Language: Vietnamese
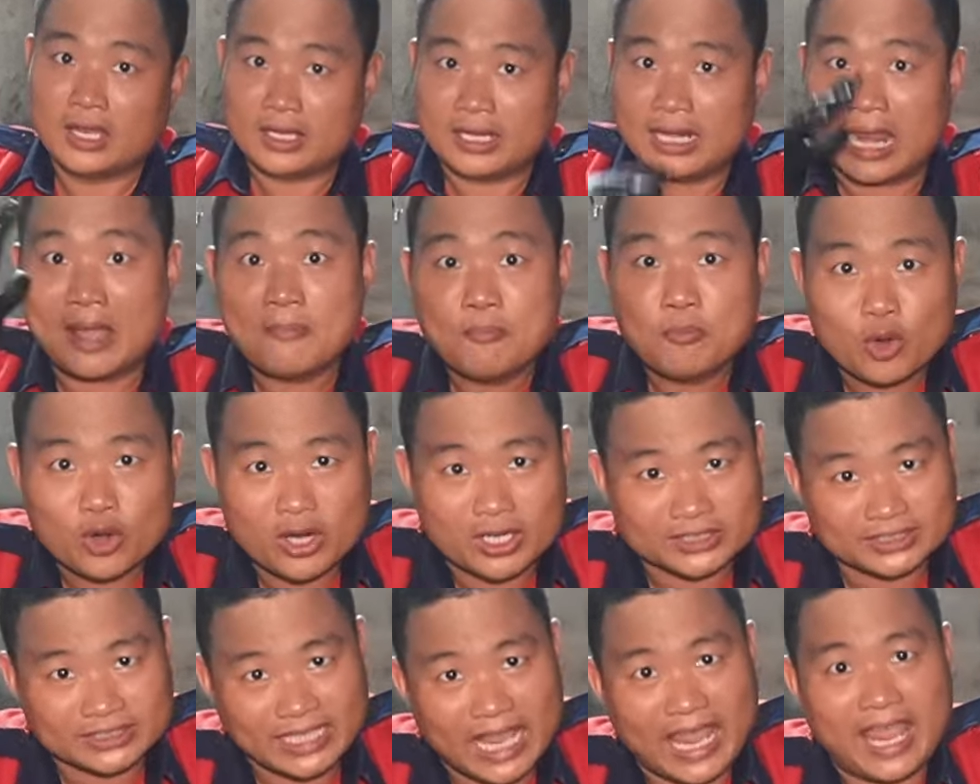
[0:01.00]
đã mua
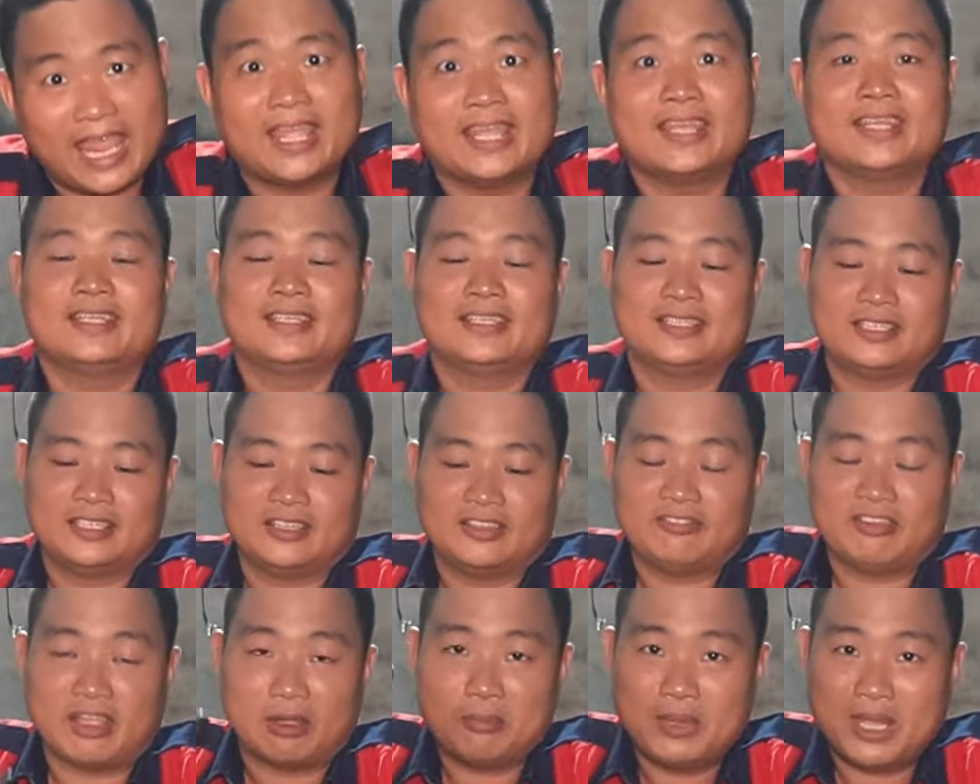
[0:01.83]
được xe
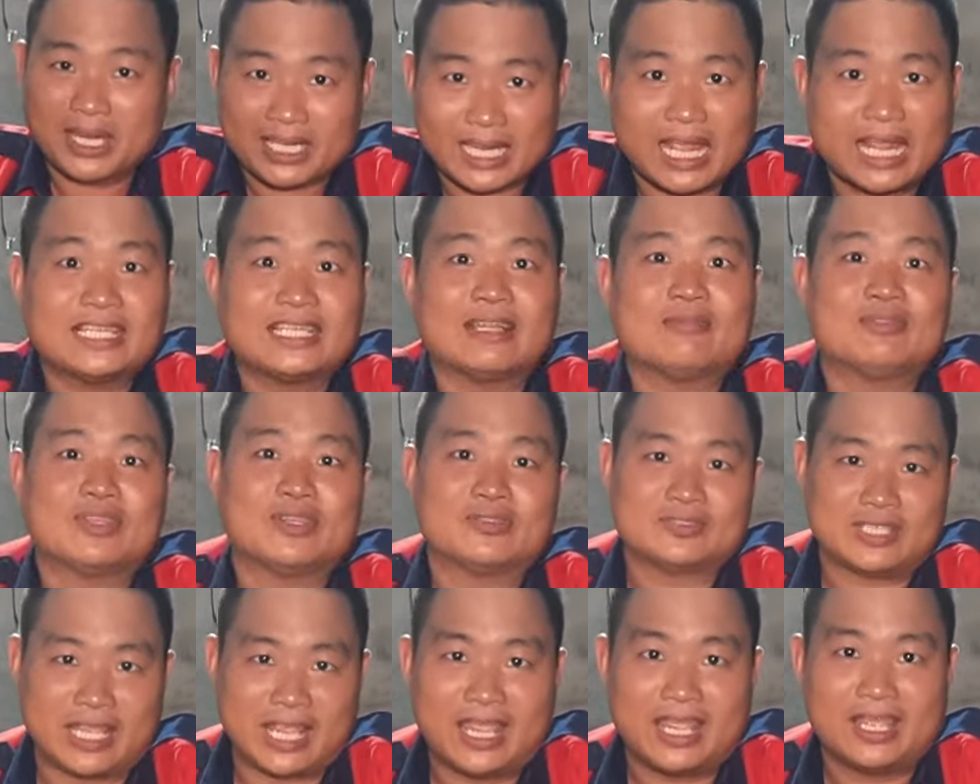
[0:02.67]
thì phải biết cách chăm
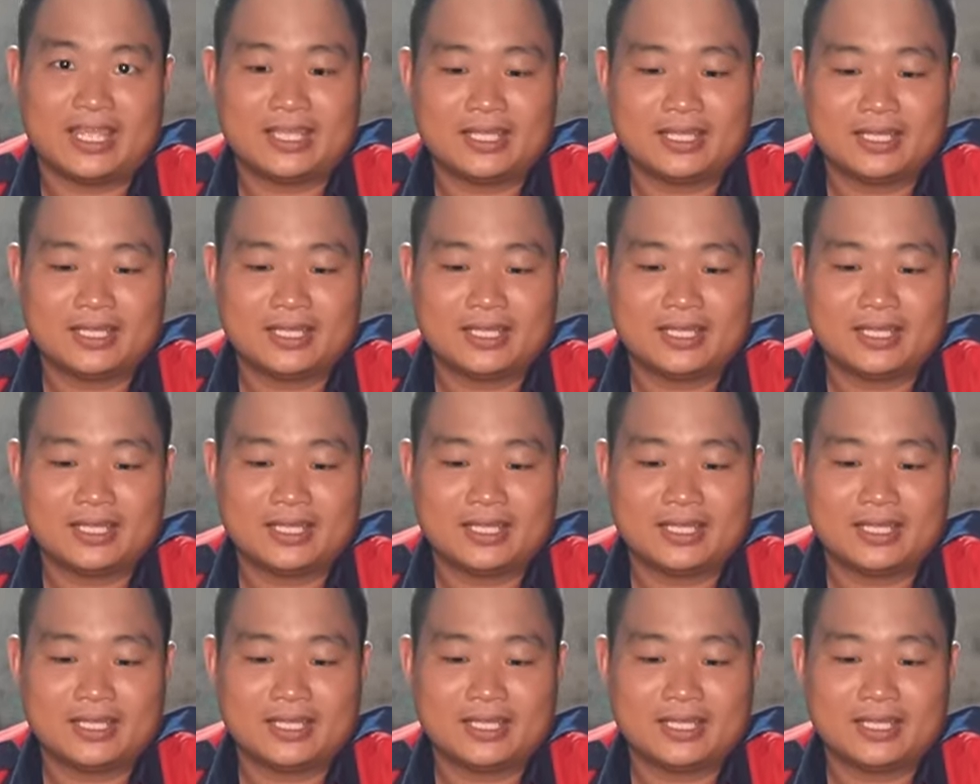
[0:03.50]
sóc xe.